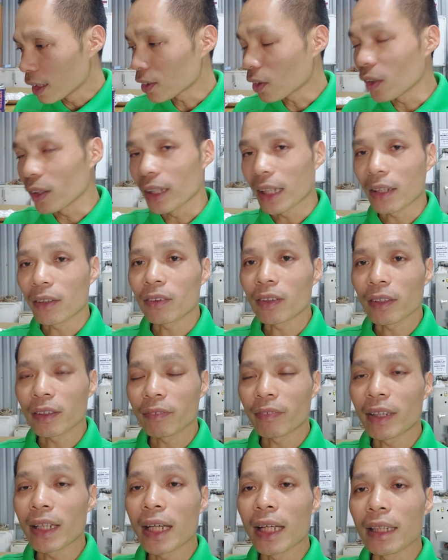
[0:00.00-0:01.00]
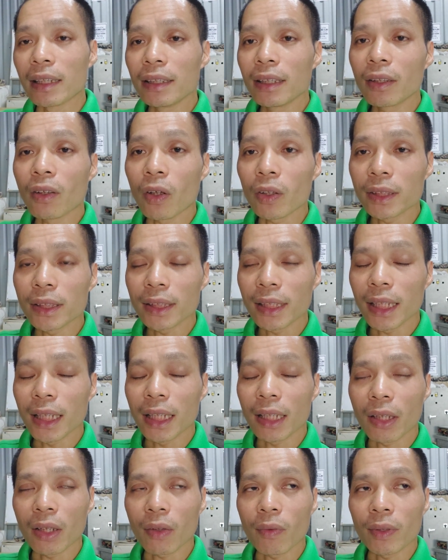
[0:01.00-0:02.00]
rồi lại còn cái vấn đề nữa đó chính
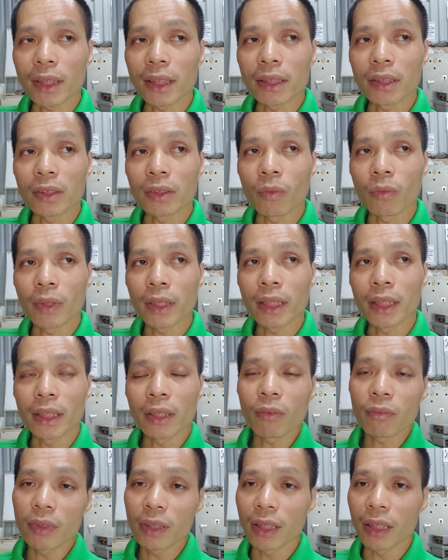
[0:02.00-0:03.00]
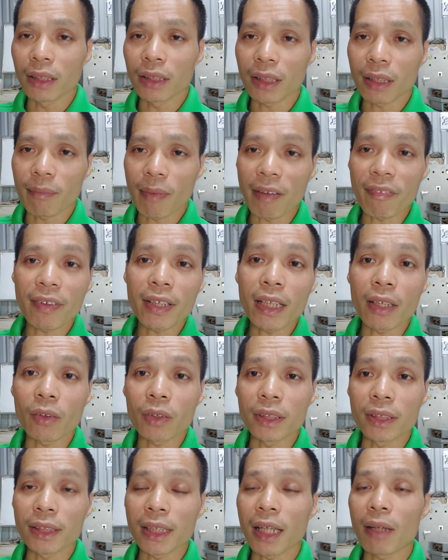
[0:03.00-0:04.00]
là cái quá trình sử dụng ấy thì thông thường những cái máy phát điện
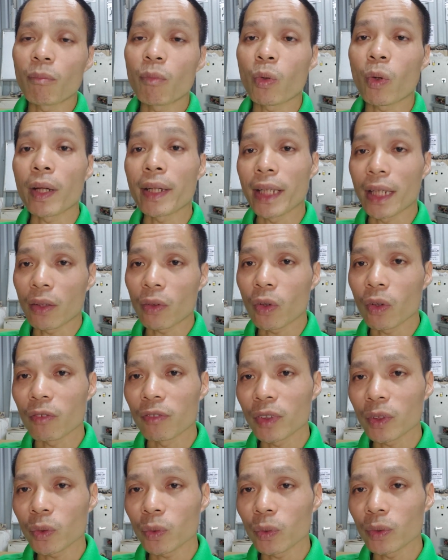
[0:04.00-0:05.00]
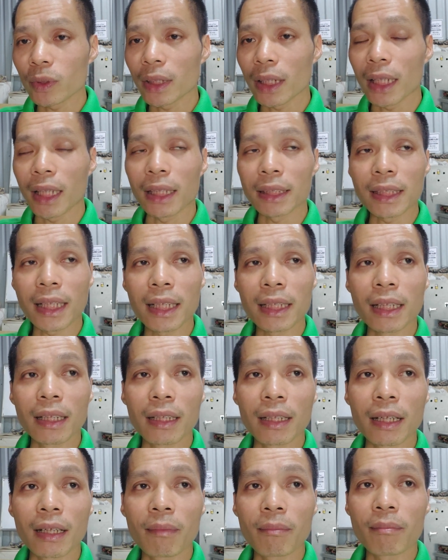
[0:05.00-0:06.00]
nó chỉ ra một loại điện thôi ví dụ như là ra điện
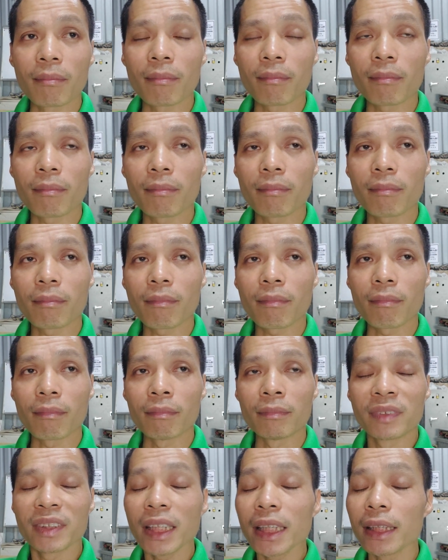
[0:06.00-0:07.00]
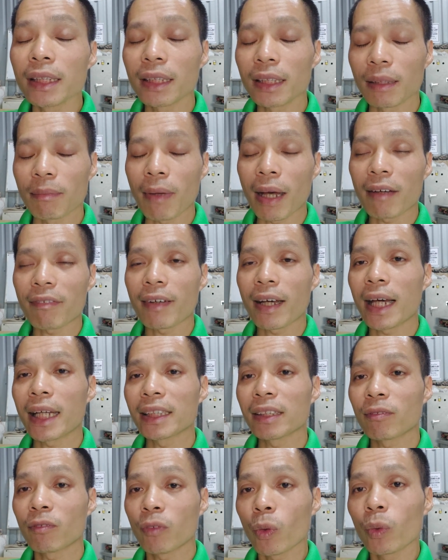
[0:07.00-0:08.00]
um, thì 3
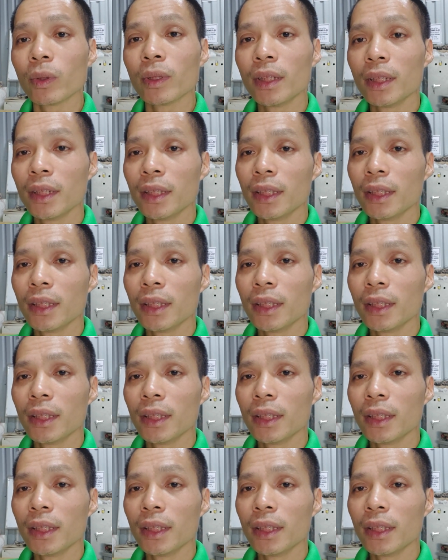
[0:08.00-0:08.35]
pha 200V